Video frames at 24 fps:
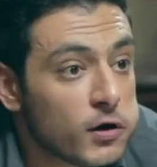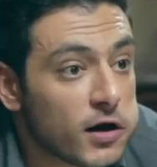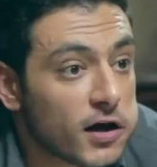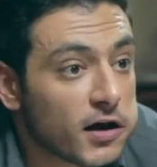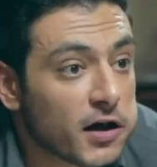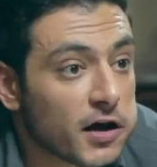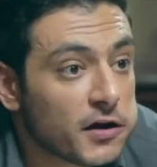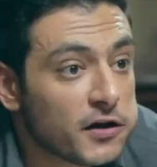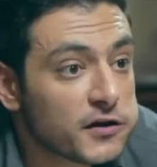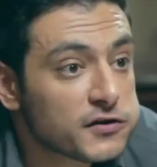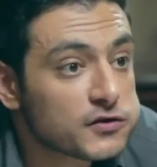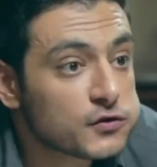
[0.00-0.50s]

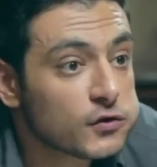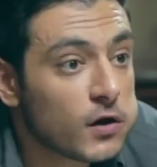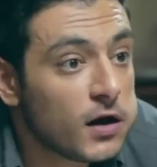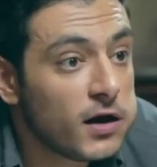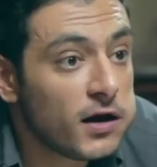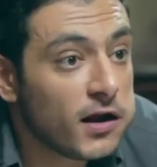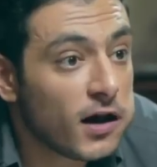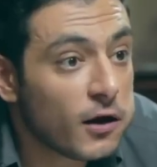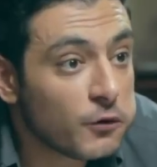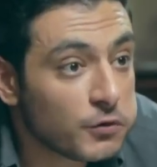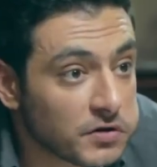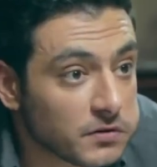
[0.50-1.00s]
ملاكها ناس
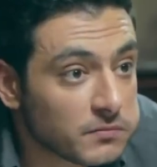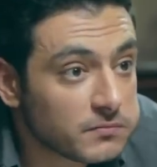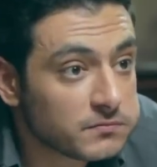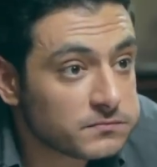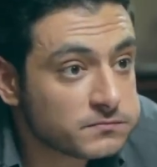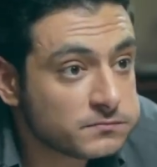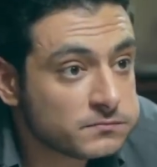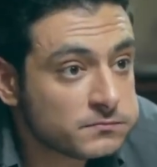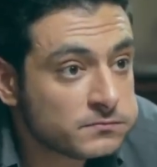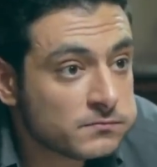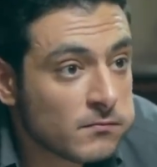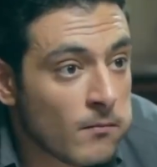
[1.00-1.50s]
تقال قوي
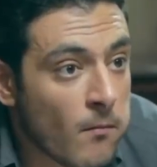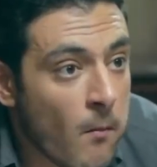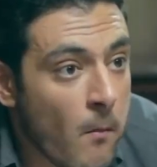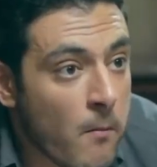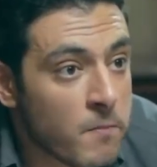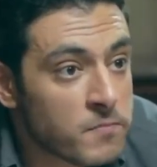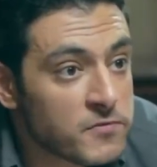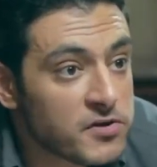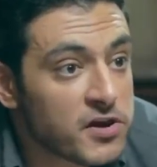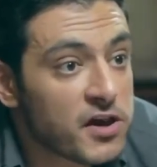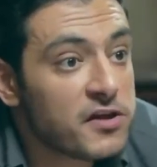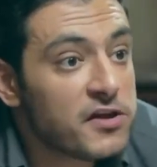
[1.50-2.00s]

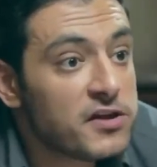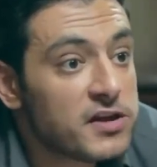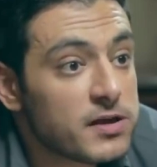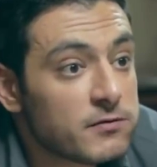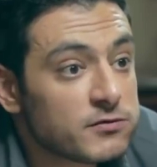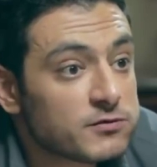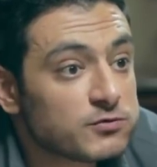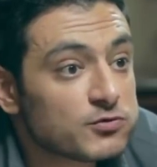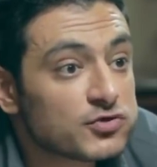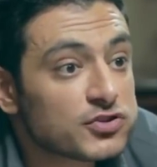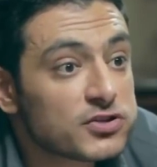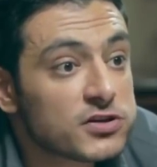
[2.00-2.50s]
يعني
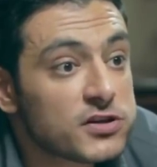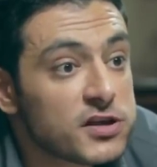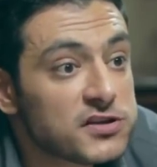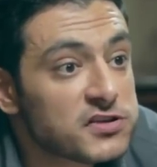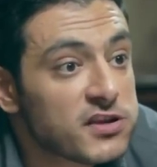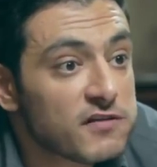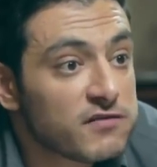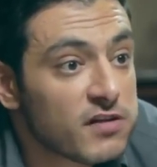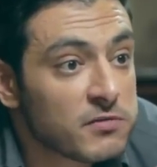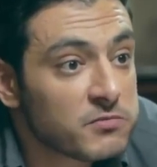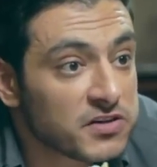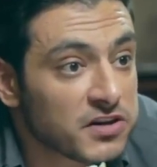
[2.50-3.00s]
احنا مش
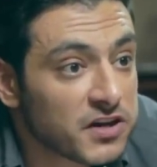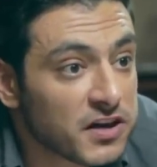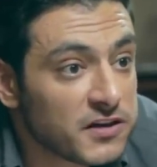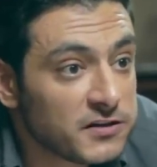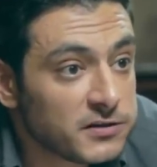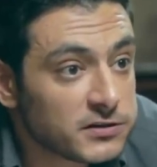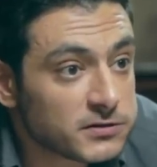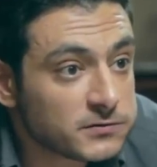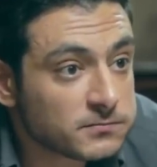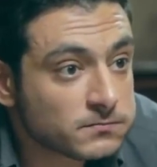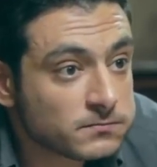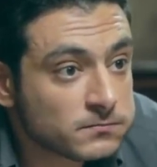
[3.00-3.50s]
مشكلتنا في
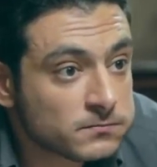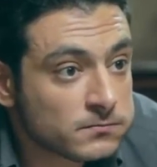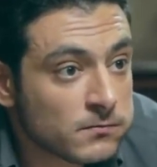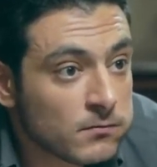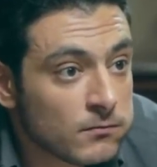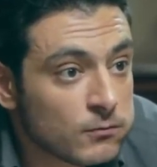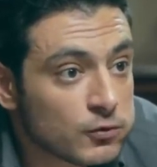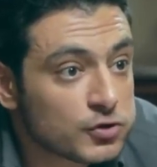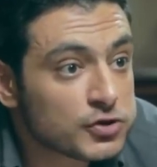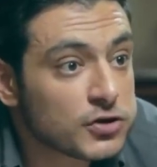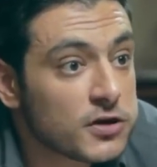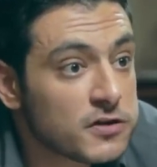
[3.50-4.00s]
امريكاني
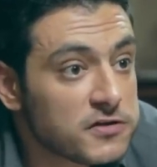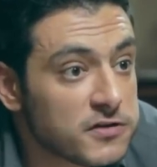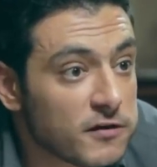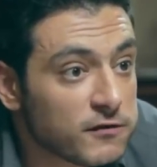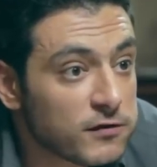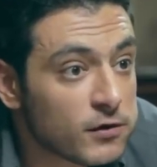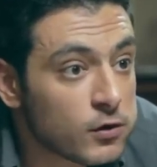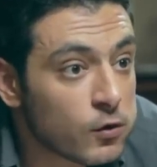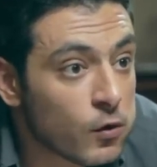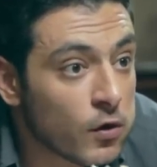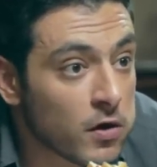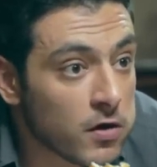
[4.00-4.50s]

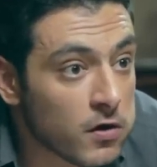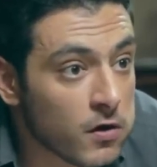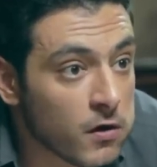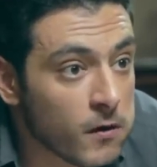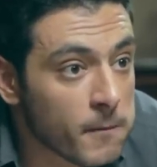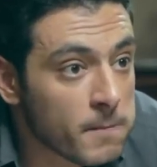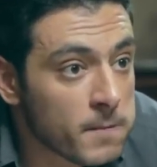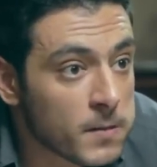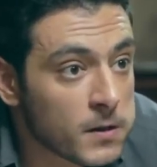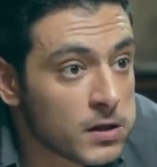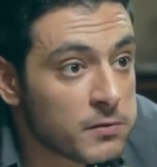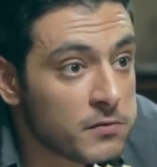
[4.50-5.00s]
مشكلتنا في اللي
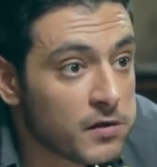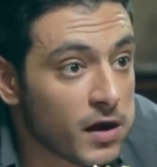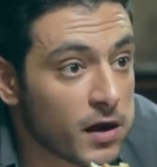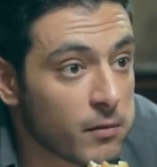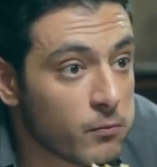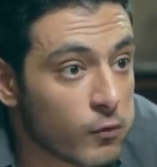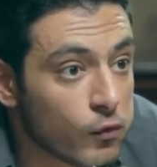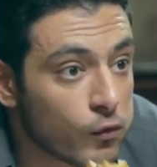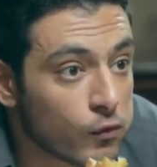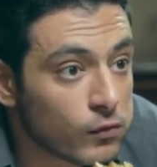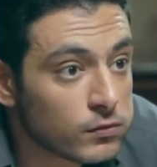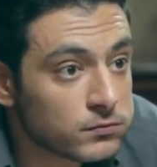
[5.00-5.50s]
وراه اللي
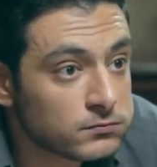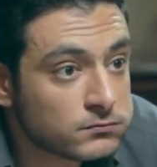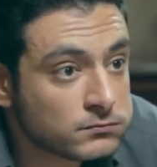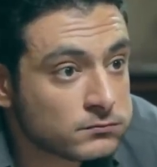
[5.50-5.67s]
بيحموه